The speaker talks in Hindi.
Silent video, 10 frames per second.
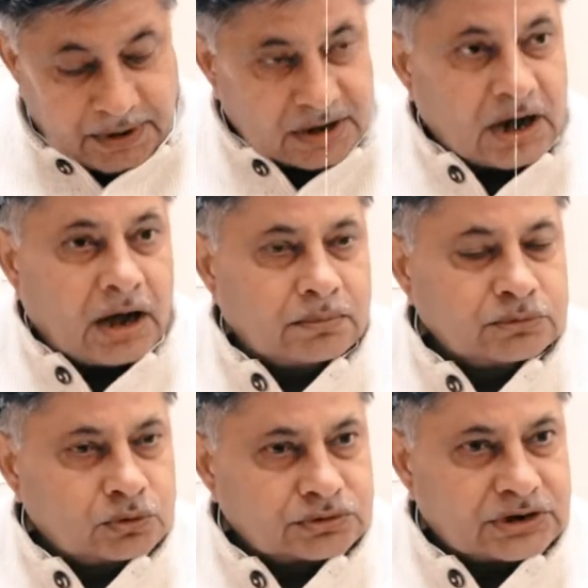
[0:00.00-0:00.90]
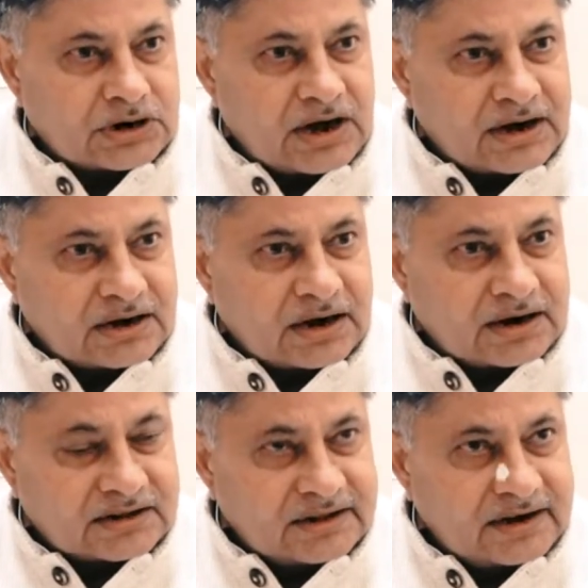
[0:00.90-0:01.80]
भी काम जो सरकार
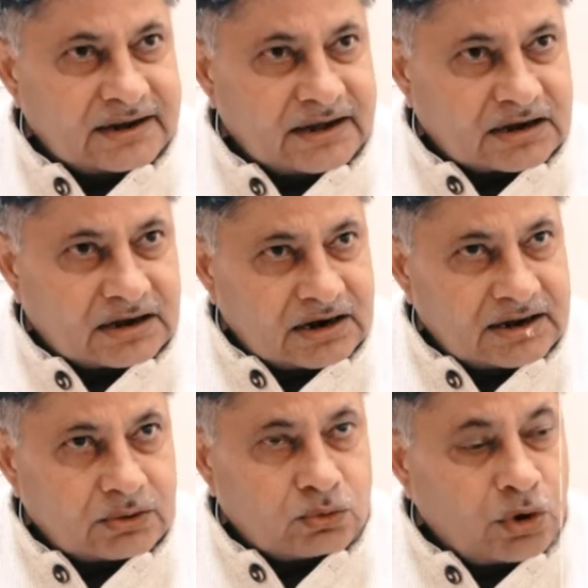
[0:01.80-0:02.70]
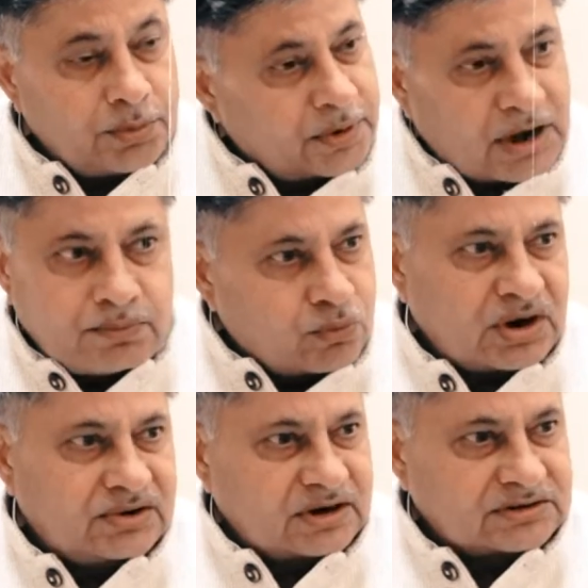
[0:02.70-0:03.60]
ग्रांट दे रही है रही है कोई भी काम
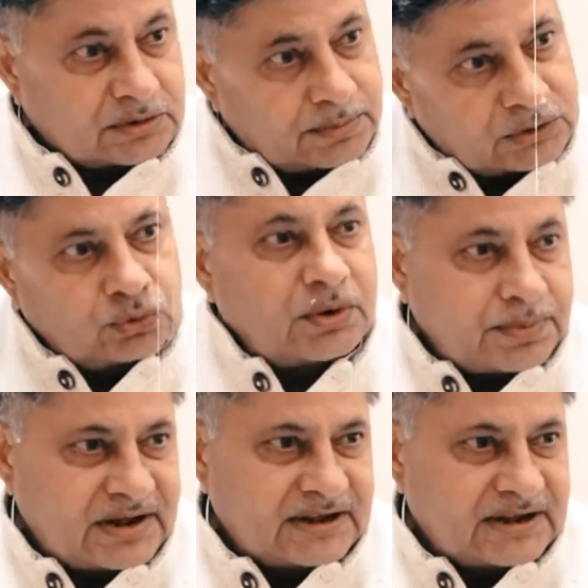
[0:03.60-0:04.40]
पूरा नहीं हो रहा है सब अधूरे पड़े